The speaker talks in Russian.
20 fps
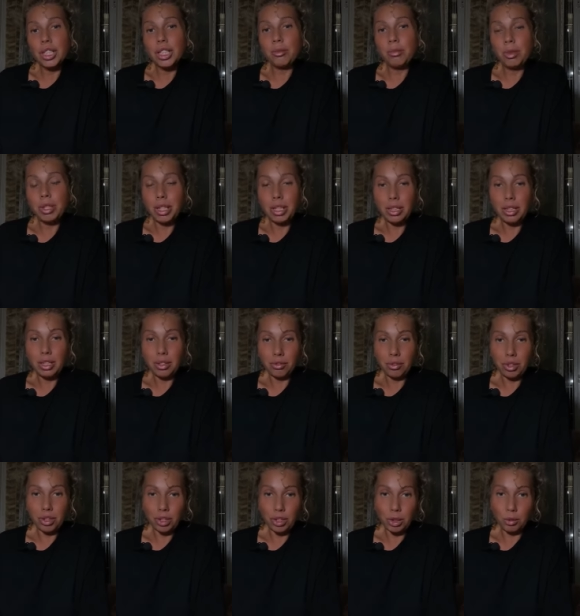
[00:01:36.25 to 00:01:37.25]
их обязательно
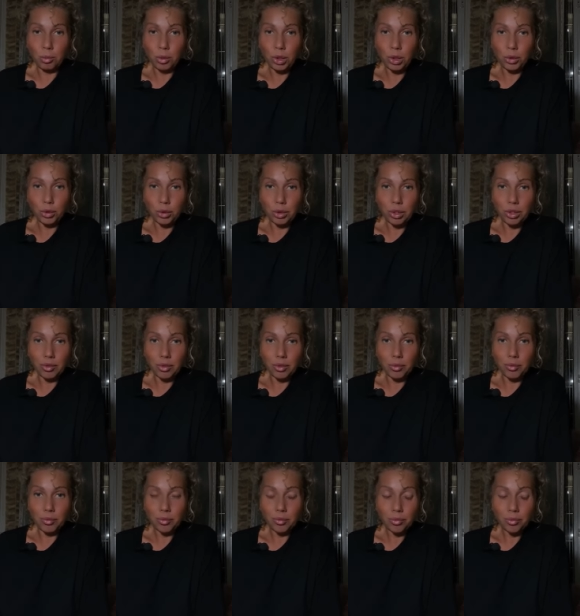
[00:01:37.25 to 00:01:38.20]
выложим, эти отзывы.